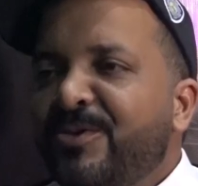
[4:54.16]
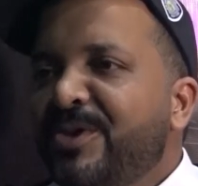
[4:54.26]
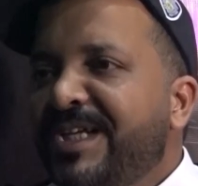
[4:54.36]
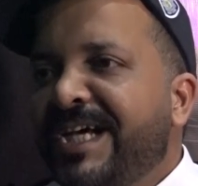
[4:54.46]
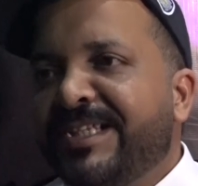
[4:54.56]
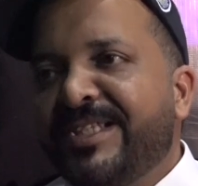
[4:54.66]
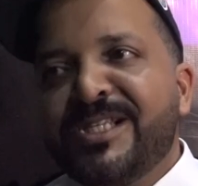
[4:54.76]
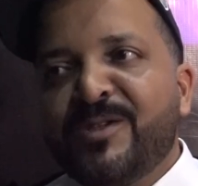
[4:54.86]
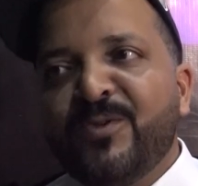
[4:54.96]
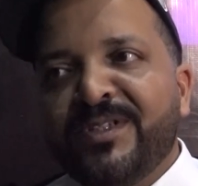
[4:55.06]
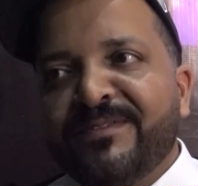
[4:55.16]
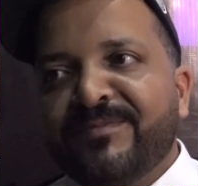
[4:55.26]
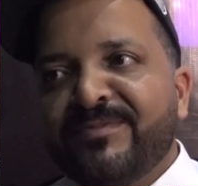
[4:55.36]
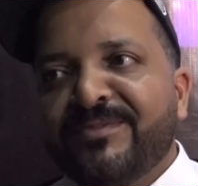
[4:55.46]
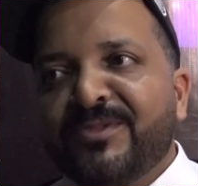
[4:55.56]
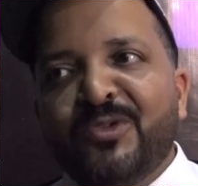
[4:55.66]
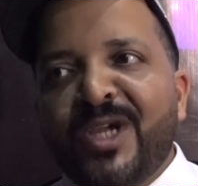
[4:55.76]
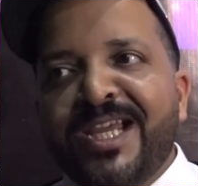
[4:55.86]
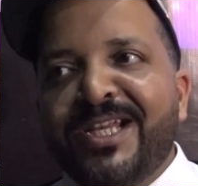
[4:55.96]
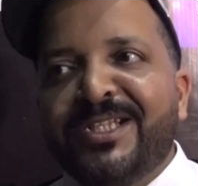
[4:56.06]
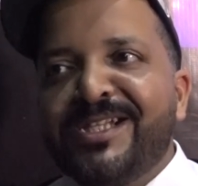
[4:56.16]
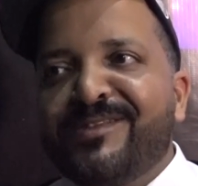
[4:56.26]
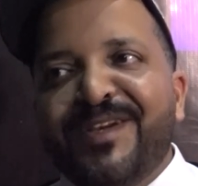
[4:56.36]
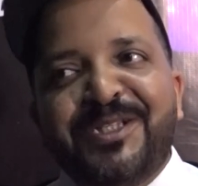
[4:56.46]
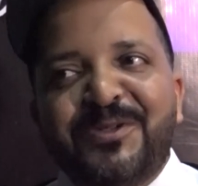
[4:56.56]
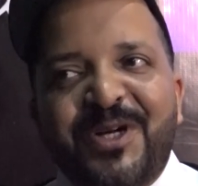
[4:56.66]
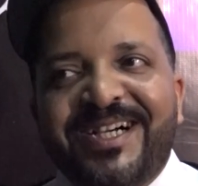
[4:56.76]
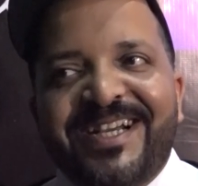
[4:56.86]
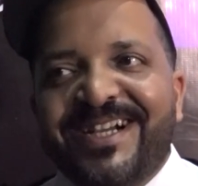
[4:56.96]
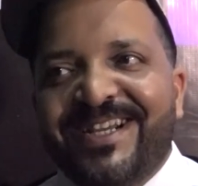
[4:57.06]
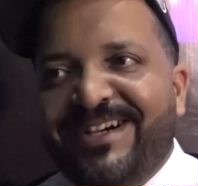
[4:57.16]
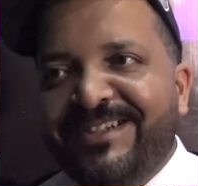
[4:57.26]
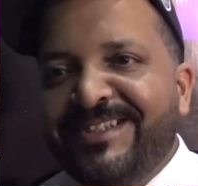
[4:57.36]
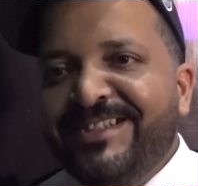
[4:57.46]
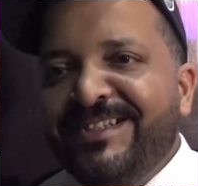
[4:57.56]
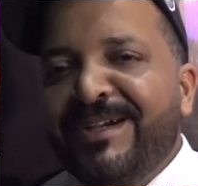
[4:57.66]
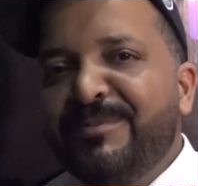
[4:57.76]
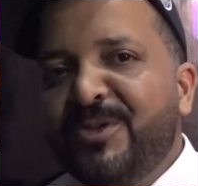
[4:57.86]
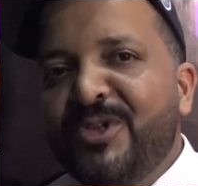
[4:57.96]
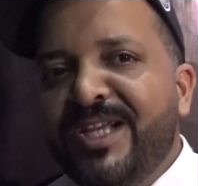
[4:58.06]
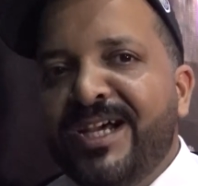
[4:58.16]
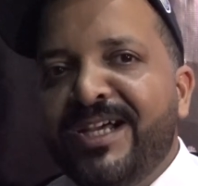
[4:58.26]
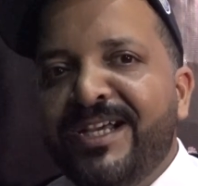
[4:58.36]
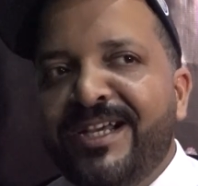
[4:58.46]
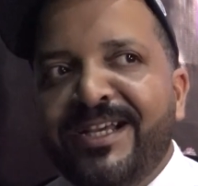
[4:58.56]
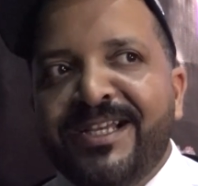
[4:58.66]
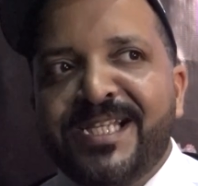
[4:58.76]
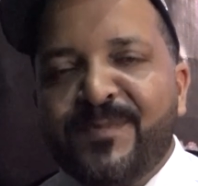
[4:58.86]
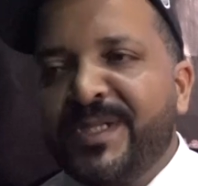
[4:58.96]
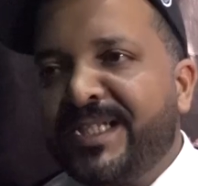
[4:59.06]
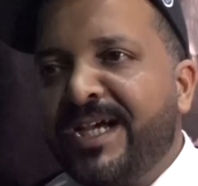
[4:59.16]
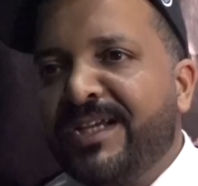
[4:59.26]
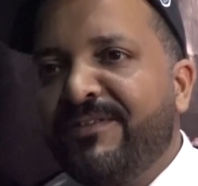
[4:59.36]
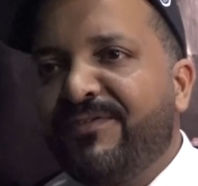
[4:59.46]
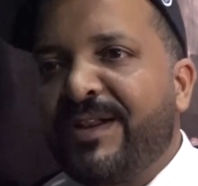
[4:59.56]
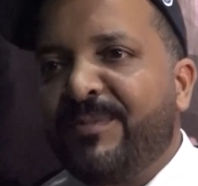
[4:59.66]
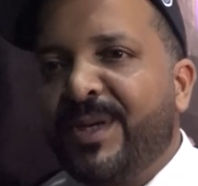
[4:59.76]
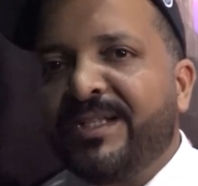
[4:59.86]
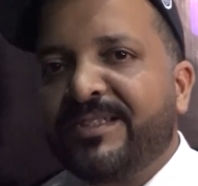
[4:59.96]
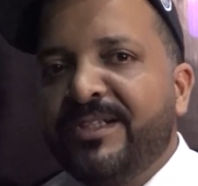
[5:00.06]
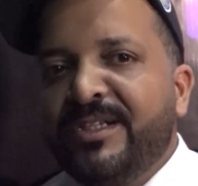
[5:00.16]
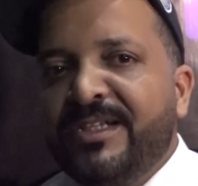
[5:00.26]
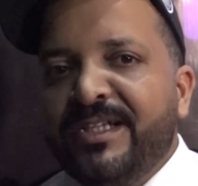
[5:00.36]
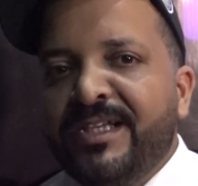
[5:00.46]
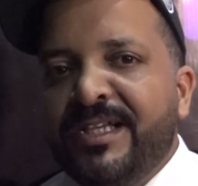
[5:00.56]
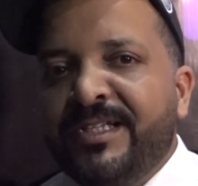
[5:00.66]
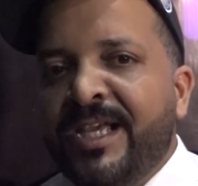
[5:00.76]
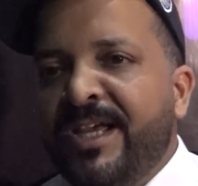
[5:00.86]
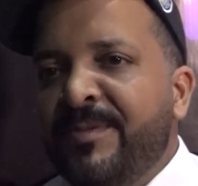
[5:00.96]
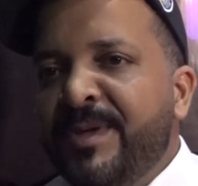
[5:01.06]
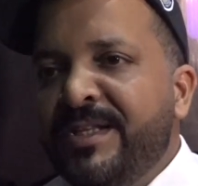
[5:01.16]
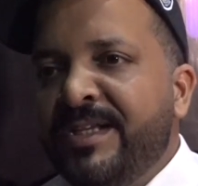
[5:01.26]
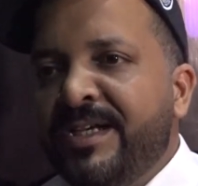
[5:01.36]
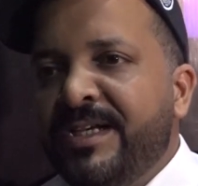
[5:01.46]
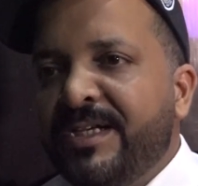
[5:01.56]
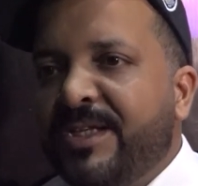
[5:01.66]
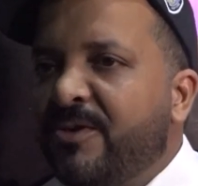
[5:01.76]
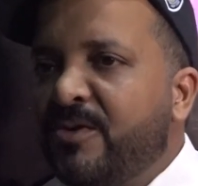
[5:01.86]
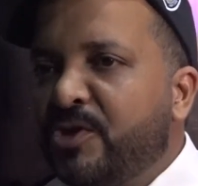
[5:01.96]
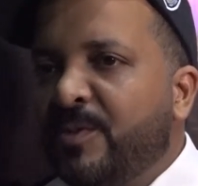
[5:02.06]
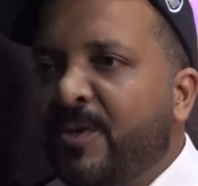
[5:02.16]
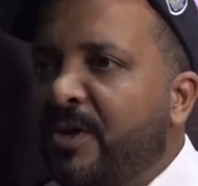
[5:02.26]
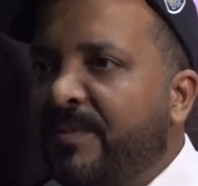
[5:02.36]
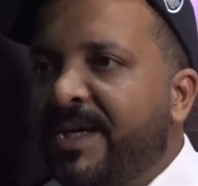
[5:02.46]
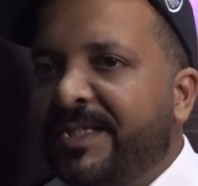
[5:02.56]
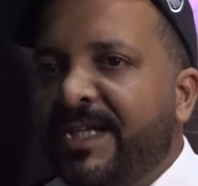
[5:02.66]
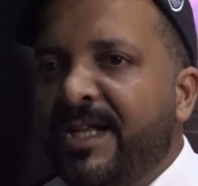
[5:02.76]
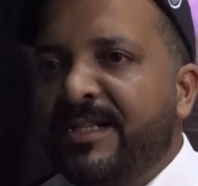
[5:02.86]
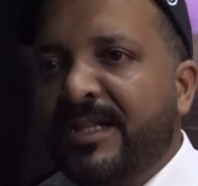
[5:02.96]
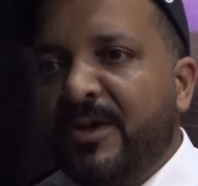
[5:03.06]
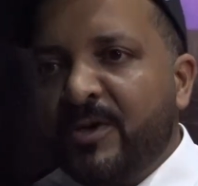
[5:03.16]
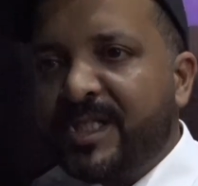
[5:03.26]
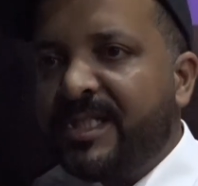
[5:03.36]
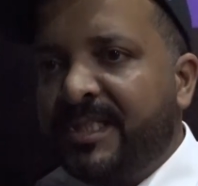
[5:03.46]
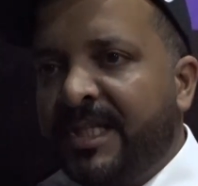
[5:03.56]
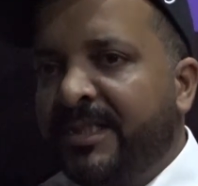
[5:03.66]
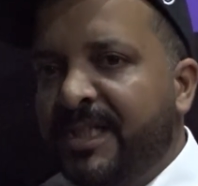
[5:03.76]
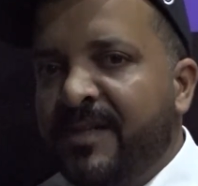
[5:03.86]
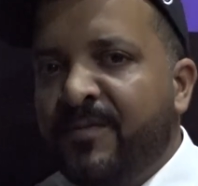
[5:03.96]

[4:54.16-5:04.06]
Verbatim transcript: خويا العرض ديال زوين والله الا دازت اجواء رائعه الحمد لله السبيكتاكل آه، في الرباط آه، دائما آه، كيكون الجمهور الرباطي عند حسن الظن ديال